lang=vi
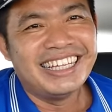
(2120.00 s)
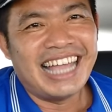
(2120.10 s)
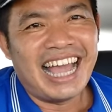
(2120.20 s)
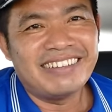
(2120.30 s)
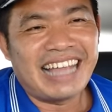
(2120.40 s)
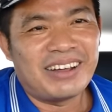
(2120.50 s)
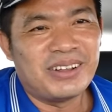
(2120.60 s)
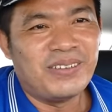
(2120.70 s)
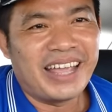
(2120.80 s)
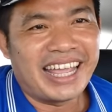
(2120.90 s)
dạ anh chào
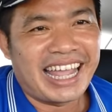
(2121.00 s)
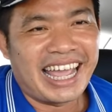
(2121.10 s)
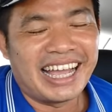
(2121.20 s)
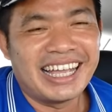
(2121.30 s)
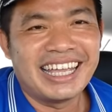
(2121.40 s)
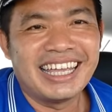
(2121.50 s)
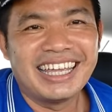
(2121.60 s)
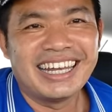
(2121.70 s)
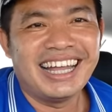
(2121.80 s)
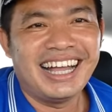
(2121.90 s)
thương nguyên nha
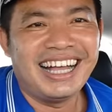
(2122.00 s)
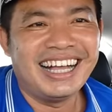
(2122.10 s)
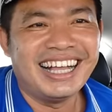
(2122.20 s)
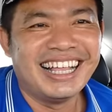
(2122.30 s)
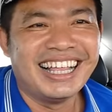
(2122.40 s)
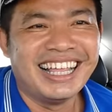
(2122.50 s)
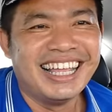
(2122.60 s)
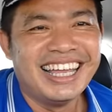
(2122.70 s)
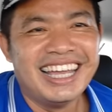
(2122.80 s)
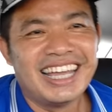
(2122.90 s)
đó
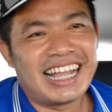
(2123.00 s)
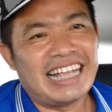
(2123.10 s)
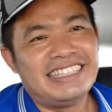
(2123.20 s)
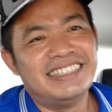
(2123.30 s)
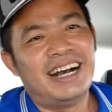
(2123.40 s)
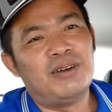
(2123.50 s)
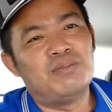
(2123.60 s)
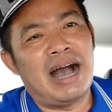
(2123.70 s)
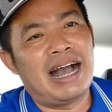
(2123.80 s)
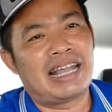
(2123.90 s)
ngày xưa
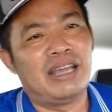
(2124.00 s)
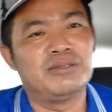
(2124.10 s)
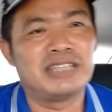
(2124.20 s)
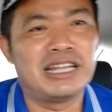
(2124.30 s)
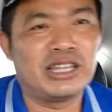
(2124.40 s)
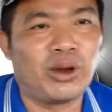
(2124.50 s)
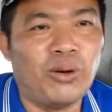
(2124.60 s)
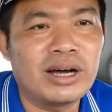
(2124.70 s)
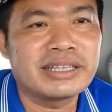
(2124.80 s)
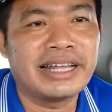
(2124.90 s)
ông bà kêu tên
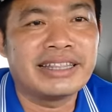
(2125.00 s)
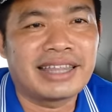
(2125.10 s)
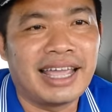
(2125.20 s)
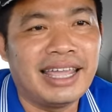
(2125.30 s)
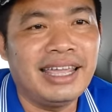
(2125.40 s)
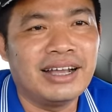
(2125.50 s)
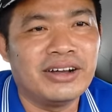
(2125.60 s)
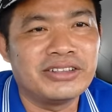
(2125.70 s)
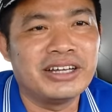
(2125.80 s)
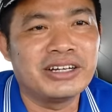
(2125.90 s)
chuột tên tí
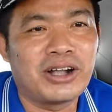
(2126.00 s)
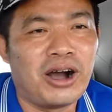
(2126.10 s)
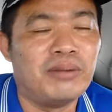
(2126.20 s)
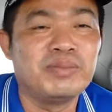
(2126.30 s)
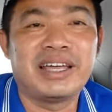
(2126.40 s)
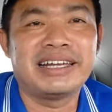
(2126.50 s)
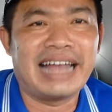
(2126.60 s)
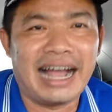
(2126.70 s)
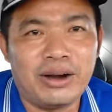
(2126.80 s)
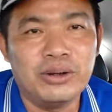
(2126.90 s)
rồi tên cơm tên
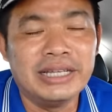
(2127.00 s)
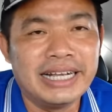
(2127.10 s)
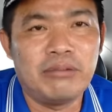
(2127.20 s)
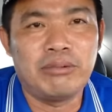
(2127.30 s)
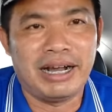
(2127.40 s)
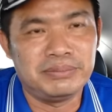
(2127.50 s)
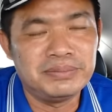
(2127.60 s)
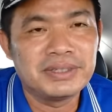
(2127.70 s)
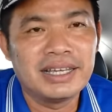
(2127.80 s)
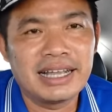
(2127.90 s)
gạo gì không à
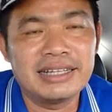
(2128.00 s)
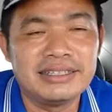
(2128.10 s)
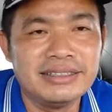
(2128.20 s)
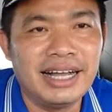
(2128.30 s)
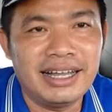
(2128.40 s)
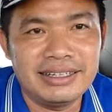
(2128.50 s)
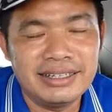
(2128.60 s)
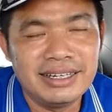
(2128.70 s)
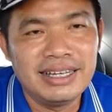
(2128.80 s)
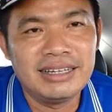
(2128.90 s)
ngày xưa á
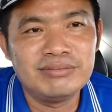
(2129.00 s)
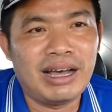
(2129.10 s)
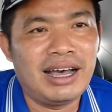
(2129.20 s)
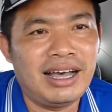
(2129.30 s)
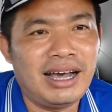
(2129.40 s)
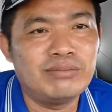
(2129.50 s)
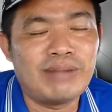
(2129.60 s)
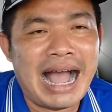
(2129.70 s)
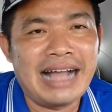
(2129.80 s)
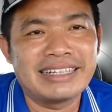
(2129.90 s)
mà ông
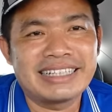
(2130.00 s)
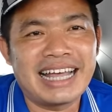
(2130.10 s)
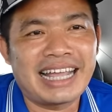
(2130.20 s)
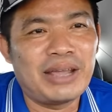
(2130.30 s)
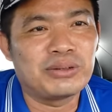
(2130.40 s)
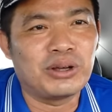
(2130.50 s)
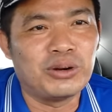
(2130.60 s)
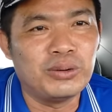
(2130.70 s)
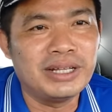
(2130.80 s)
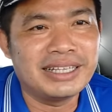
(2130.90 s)
bà người ta kêu
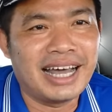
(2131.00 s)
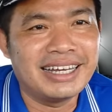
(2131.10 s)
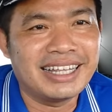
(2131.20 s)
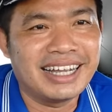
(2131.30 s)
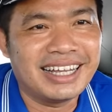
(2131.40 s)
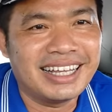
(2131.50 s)
tụ đủ thứ tên hết chứ